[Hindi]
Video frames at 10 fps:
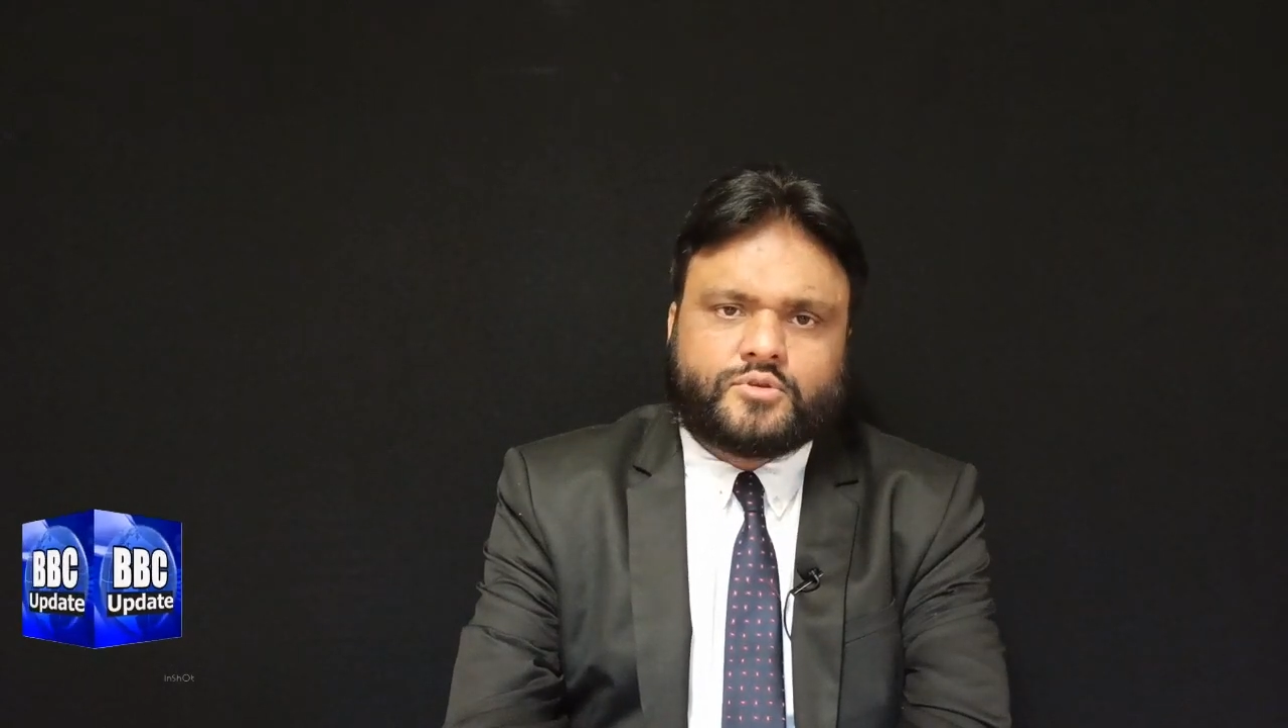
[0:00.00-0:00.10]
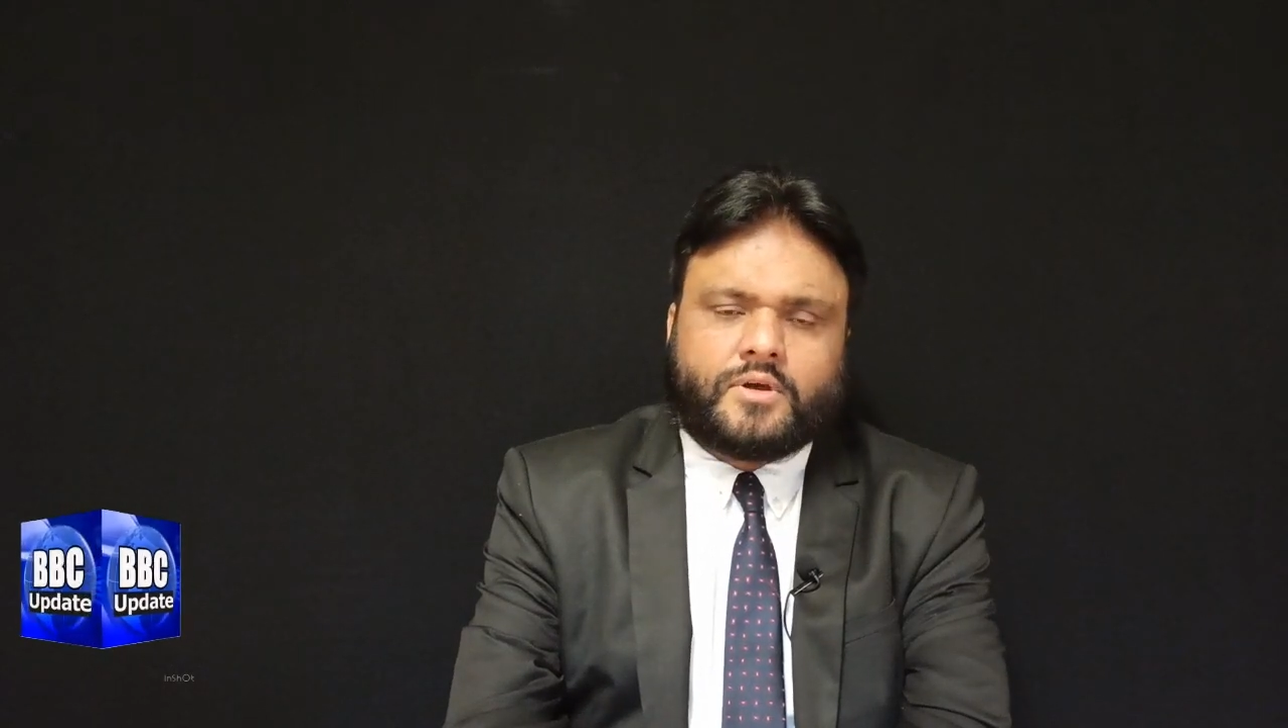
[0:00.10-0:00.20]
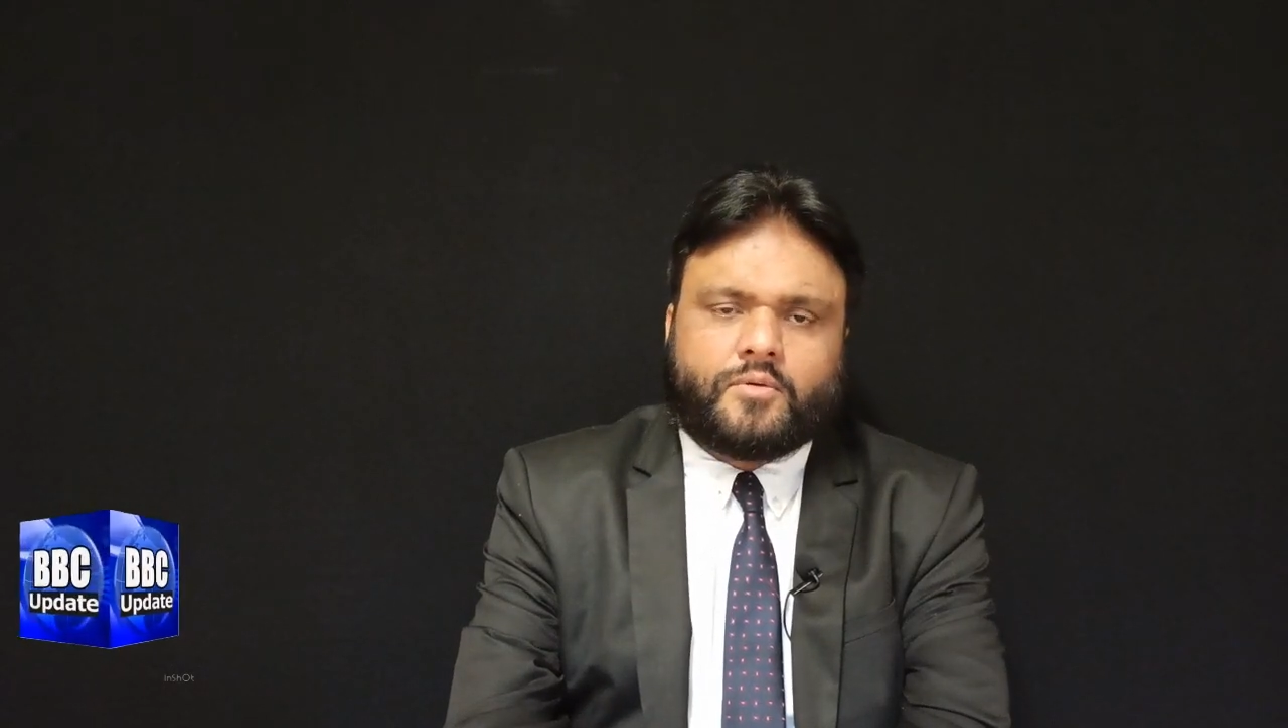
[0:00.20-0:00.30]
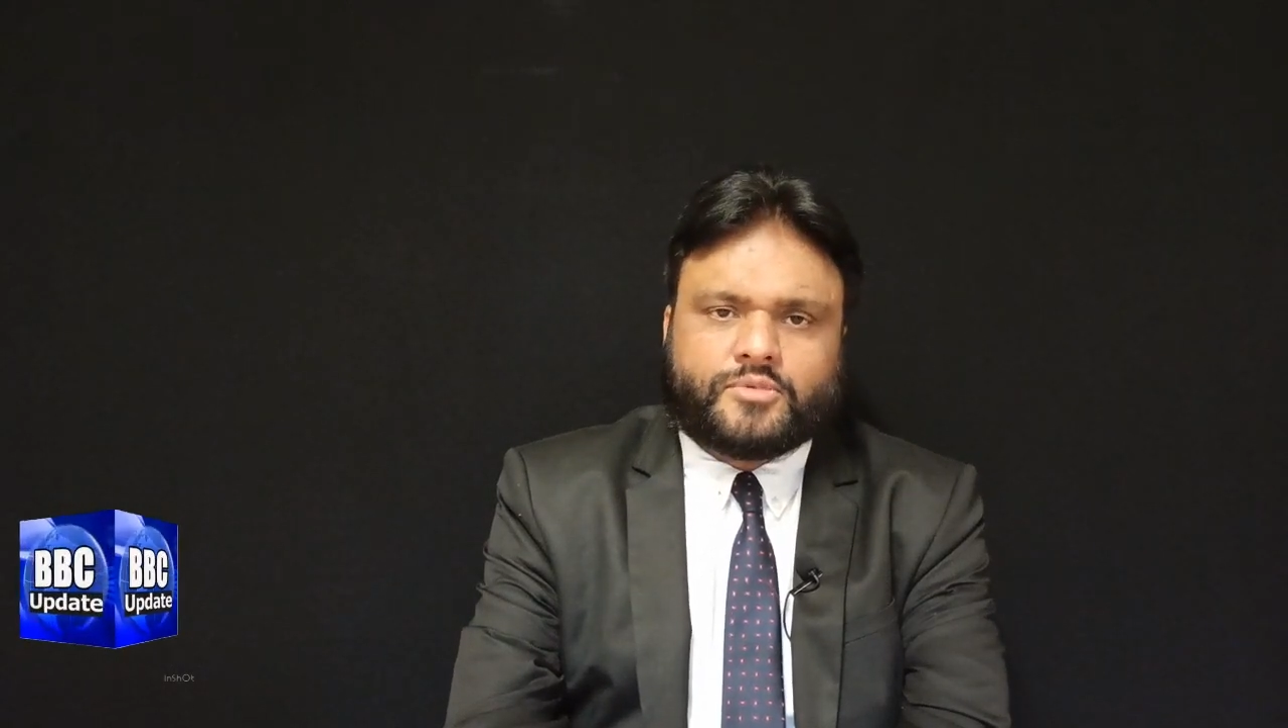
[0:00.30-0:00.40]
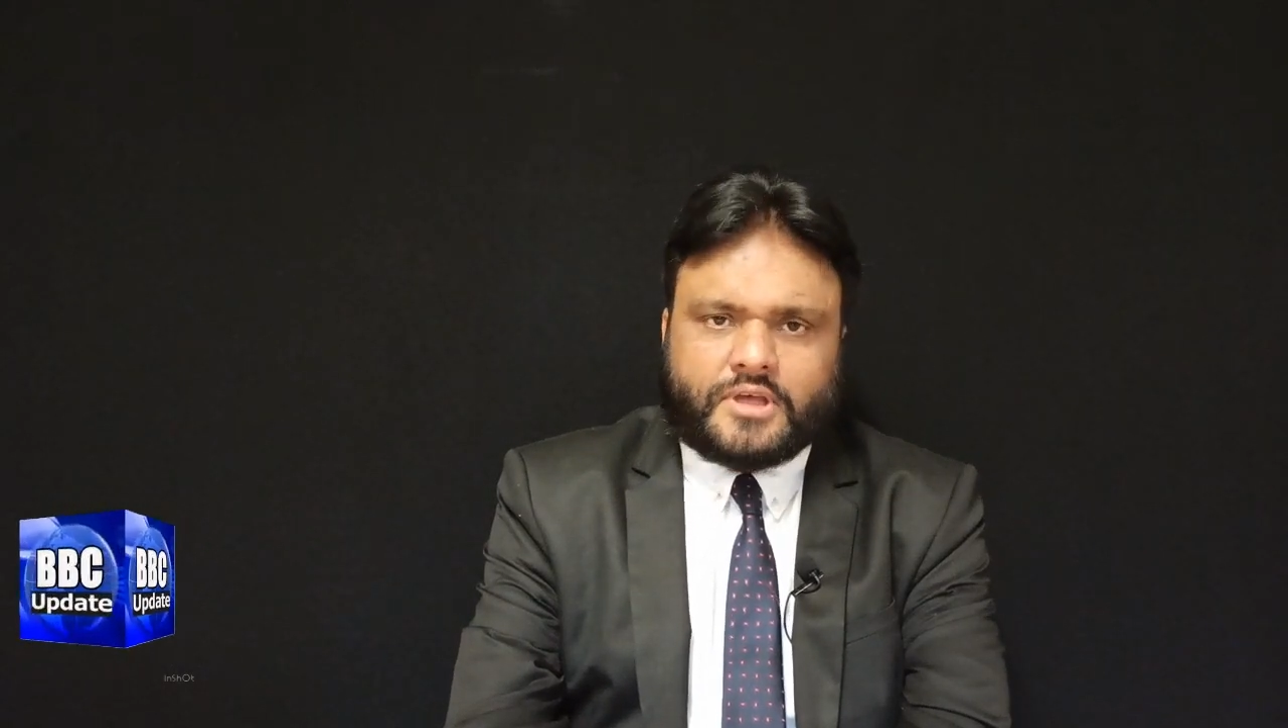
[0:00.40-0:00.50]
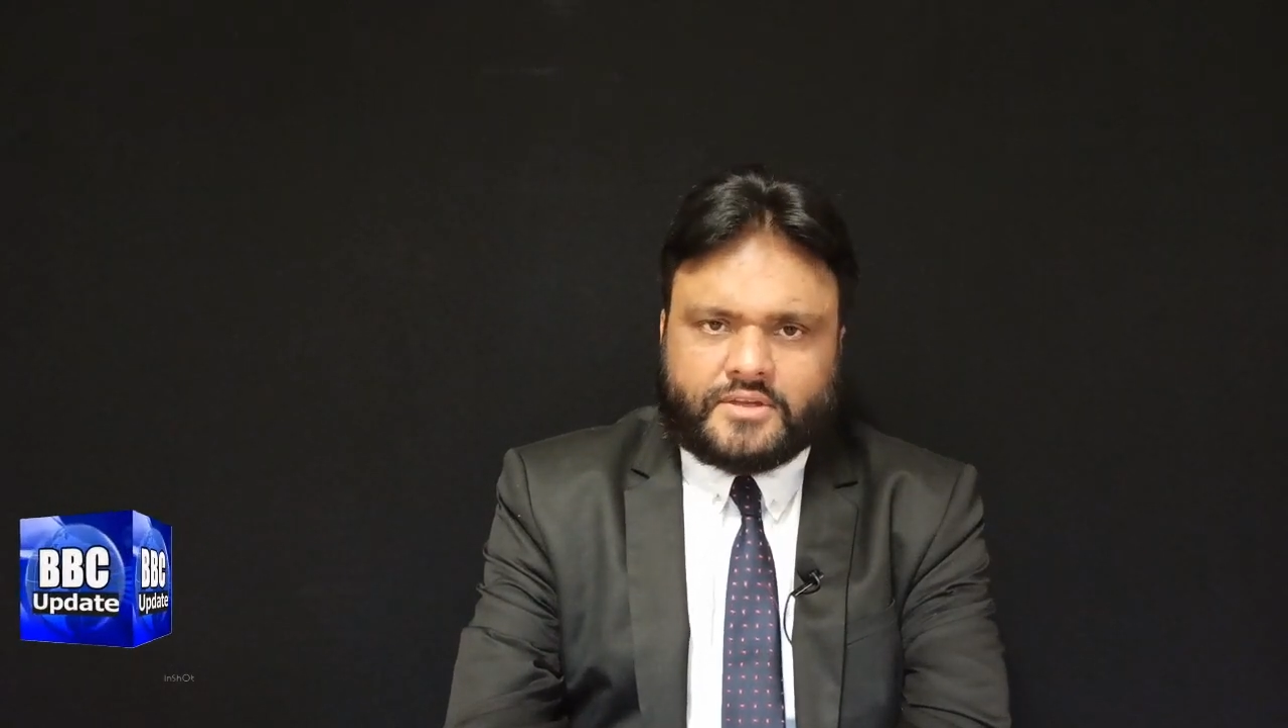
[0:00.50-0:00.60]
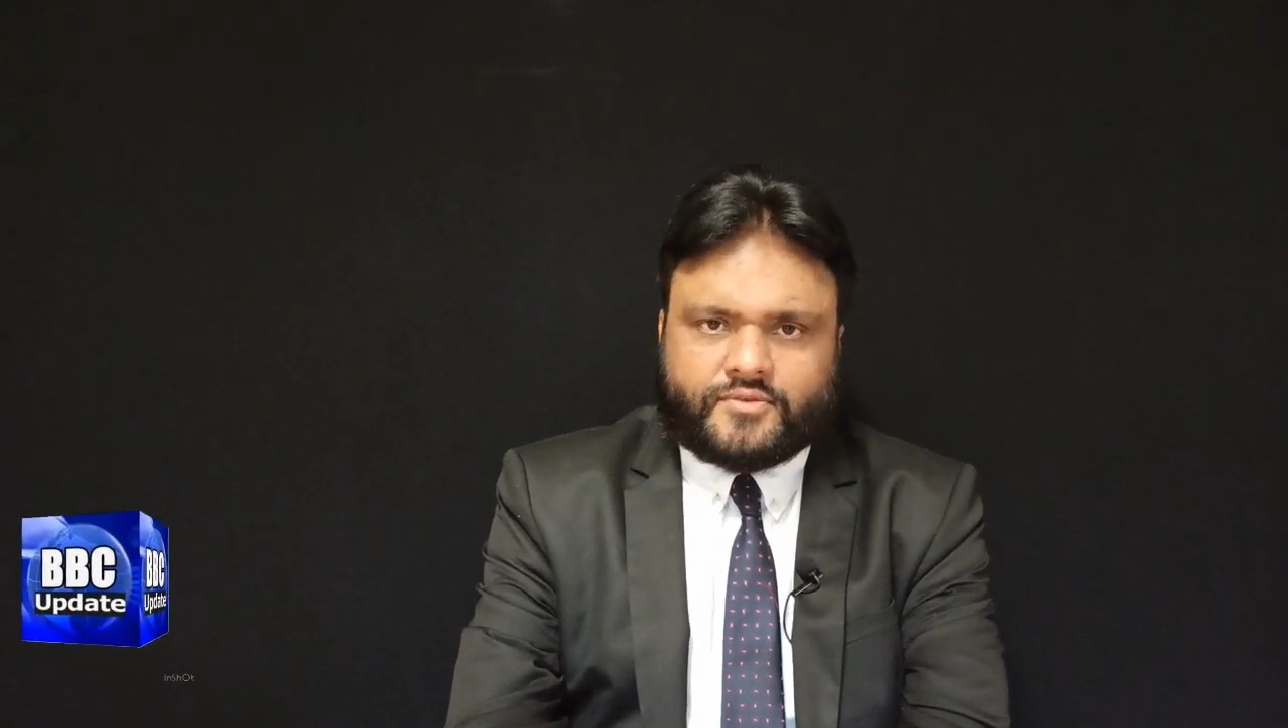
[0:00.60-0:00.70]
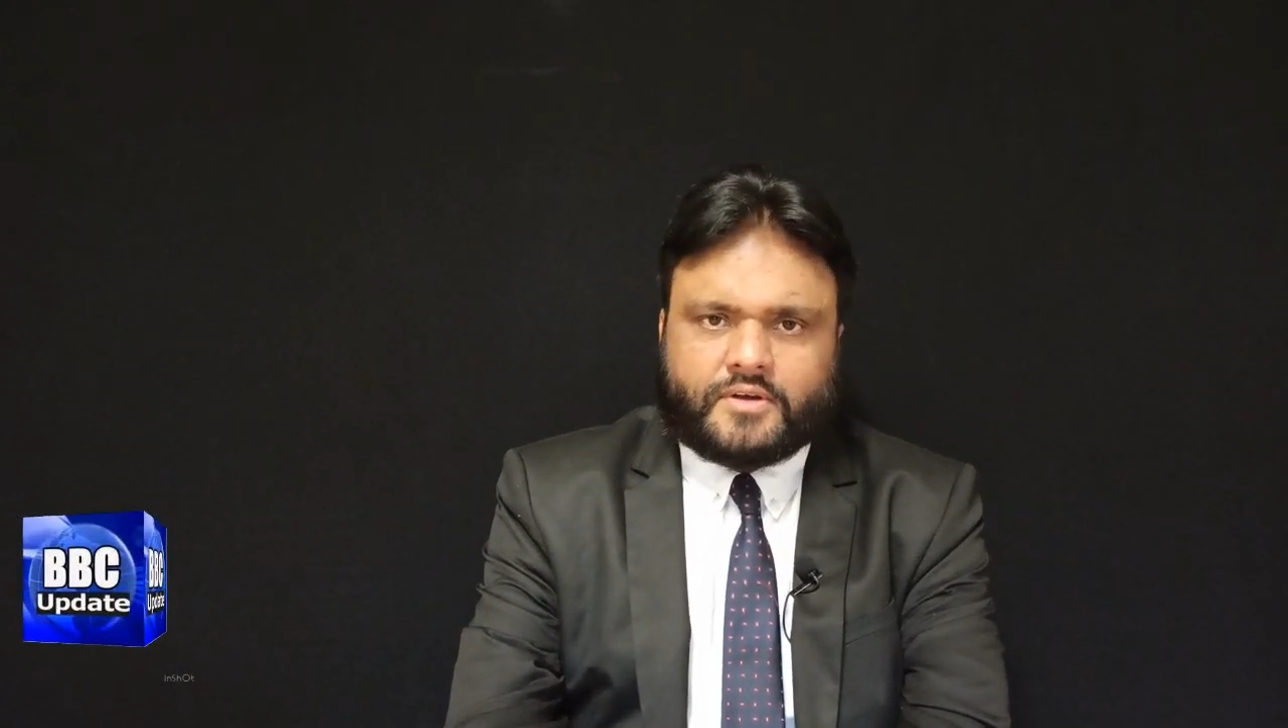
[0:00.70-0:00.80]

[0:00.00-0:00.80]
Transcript: जो है वो मुतारफ़